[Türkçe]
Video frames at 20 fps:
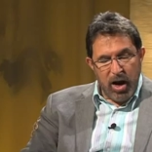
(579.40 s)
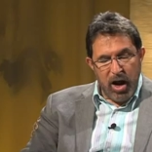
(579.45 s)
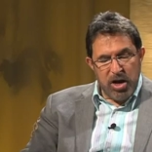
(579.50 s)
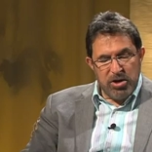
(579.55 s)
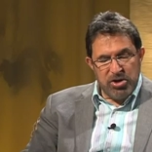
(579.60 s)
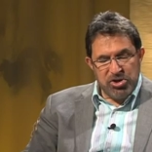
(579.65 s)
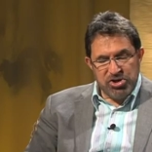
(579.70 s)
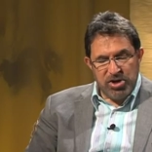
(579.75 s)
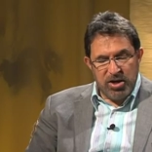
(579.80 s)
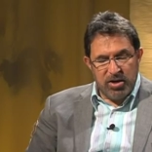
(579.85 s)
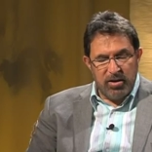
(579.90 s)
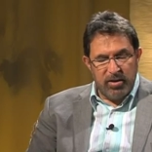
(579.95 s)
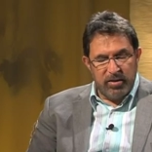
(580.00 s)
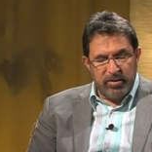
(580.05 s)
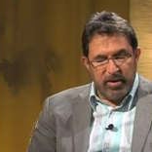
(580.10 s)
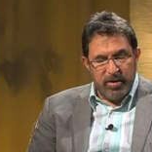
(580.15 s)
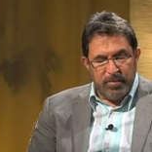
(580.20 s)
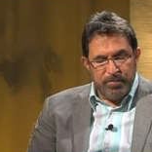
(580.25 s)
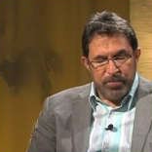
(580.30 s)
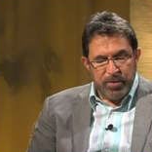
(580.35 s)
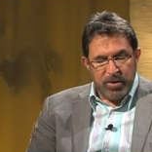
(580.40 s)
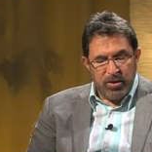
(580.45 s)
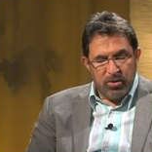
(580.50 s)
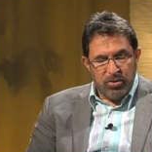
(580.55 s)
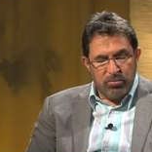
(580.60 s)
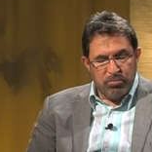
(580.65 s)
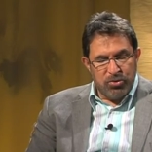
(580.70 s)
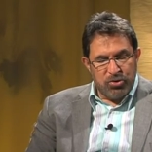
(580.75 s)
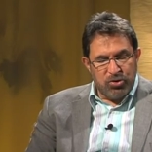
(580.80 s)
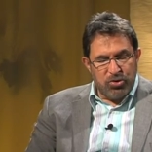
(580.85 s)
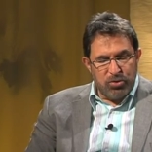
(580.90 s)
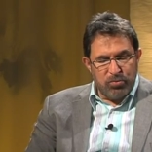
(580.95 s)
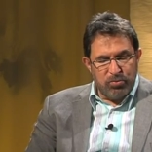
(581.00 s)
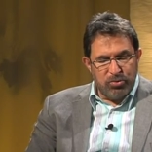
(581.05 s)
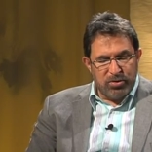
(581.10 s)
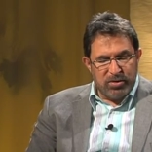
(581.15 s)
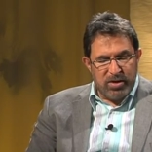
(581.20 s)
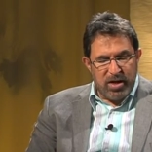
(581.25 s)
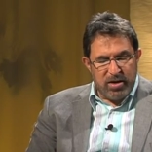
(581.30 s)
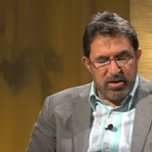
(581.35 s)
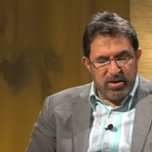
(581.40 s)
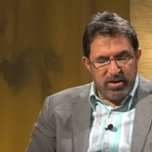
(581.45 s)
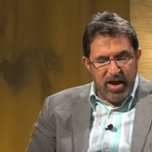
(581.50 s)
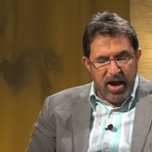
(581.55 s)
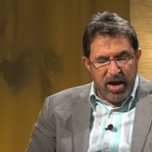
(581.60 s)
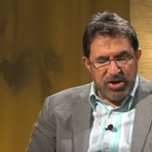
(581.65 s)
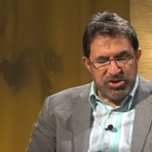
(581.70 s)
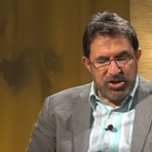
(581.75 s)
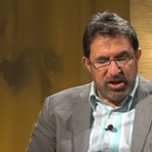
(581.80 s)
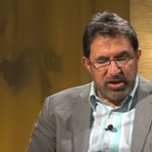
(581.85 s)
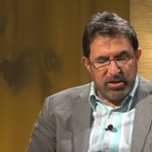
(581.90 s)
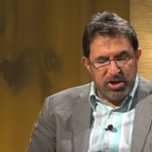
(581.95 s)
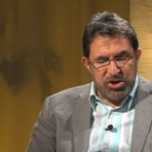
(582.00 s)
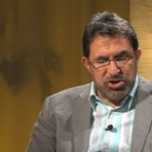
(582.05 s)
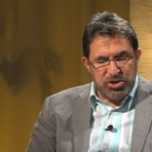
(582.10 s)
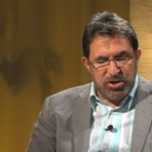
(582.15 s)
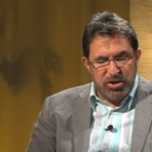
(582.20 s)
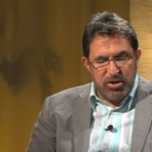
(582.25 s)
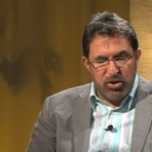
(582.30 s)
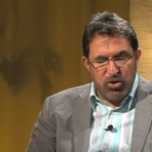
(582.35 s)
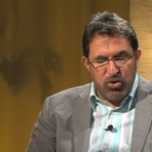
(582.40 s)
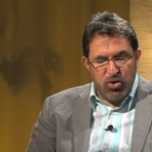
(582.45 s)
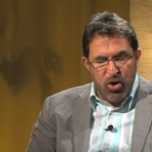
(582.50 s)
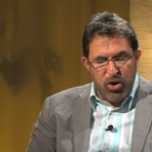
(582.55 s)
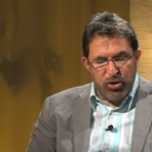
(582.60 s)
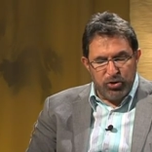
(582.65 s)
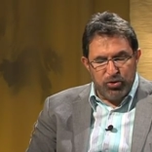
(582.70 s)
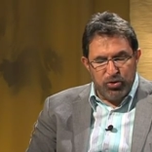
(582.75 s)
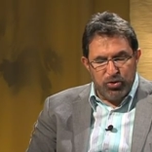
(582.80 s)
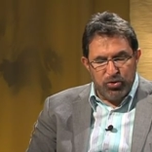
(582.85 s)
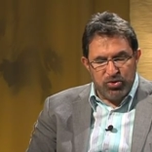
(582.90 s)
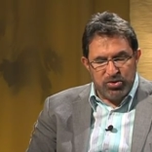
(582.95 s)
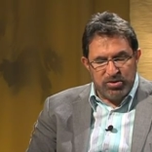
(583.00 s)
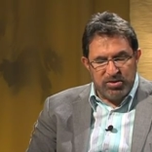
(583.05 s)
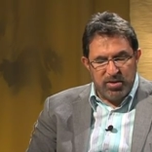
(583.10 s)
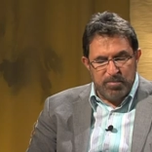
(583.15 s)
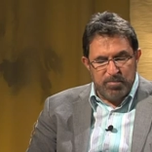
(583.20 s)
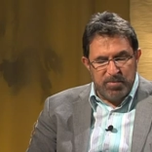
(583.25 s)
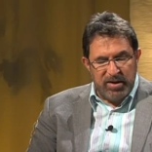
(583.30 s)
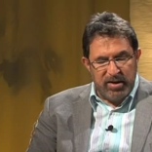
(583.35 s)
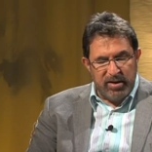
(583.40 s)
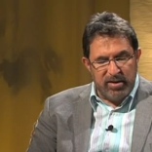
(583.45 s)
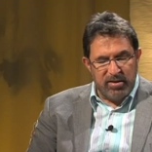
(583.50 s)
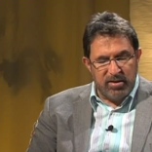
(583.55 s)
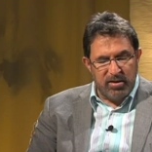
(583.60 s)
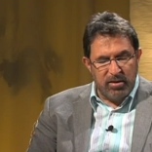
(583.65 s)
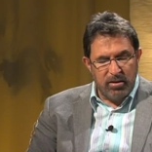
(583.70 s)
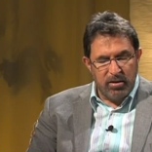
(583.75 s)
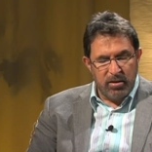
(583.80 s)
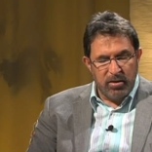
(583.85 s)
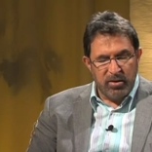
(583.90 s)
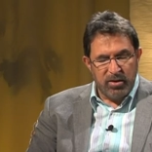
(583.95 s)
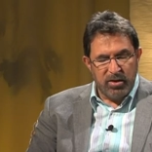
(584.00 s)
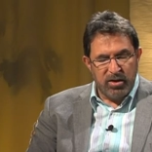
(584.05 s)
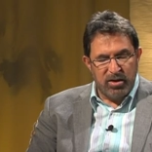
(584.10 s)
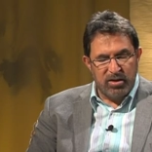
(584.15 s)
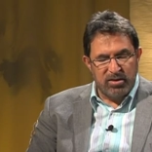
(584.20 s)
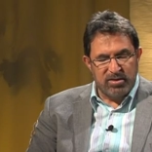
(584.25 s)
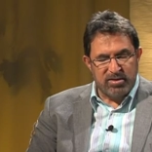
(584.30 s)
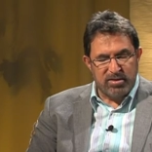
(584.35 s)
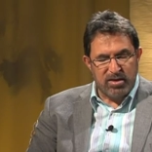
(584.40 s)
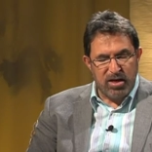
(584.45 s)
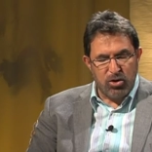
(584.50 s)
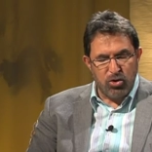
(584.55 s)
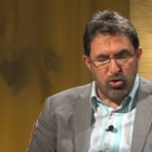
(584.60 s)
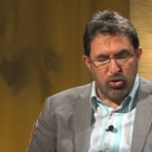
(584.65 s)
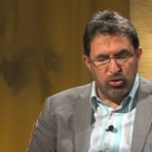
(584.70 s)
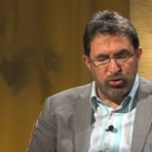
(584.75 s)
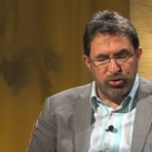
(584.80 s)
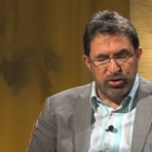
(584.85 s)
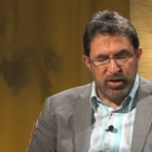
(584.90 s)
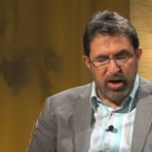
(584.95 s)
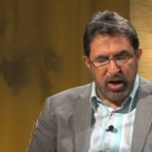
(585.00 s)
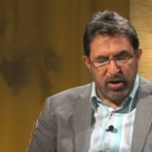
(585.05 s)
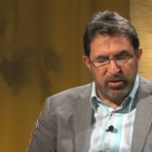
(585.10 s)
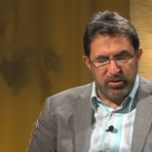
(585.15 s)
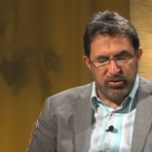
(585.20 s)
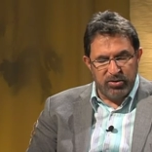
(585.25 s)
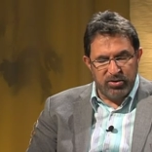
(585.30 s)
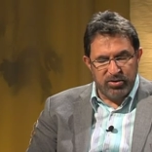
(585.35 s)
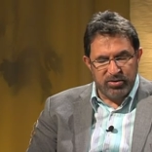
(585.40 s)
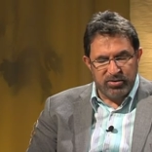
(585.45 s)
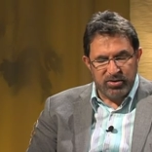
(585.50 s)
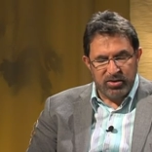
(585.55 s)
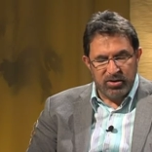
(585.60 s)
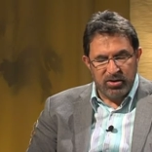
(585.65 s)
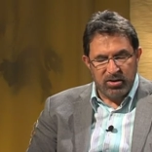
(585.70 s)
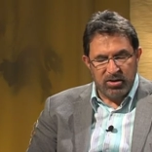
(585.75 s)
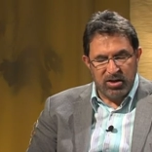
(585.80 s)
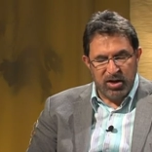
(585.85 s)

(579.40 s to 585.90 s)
Aynı şekilde bütün bunların gerçekleştiğini gördüğünüzde bilin ki insanoğlu yakındır,